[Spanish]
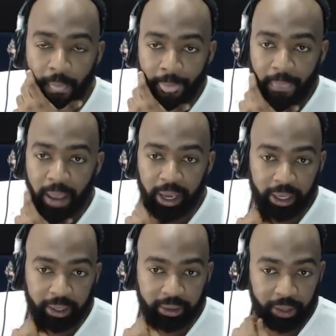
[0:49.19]
en
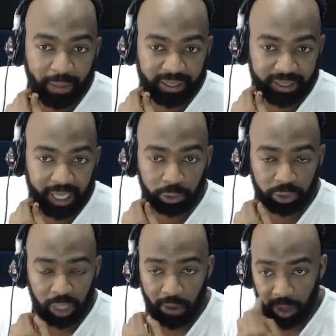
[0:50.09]
este pasado
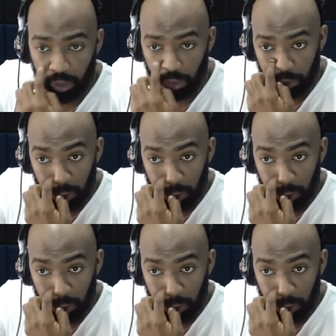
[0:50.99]
sábado.